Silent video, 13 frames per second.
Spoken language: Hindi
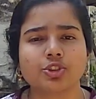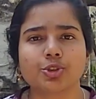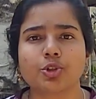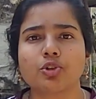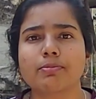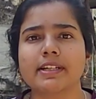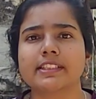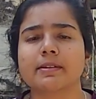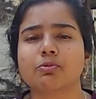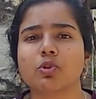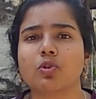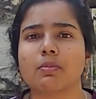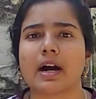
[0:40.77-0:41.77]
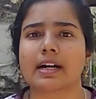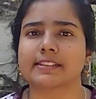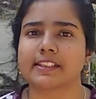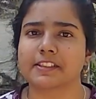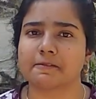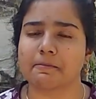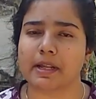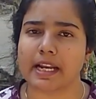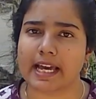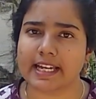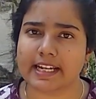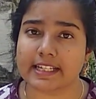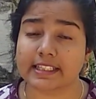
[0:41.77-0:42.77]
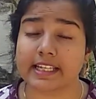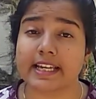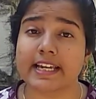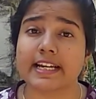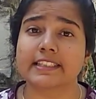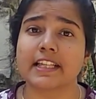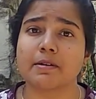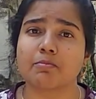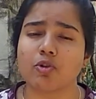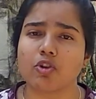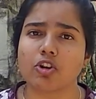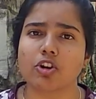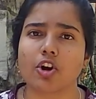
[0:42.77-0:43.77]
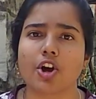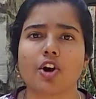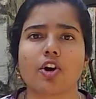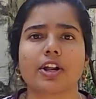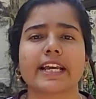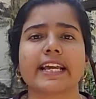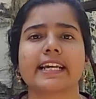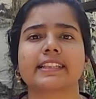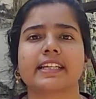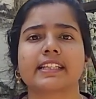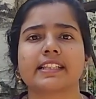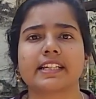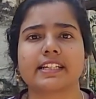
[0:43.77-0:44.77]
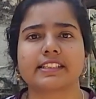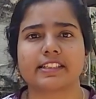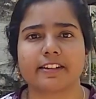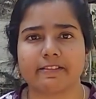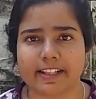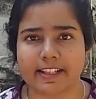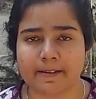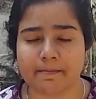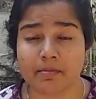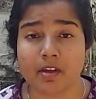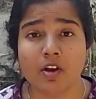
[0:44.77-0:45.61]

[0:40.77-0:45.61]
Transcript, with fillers: शुरू में जब दो महासचिव बनाए गए थे एक थे मुकुल रॉय और एक थे दिनेश त्रिवेदी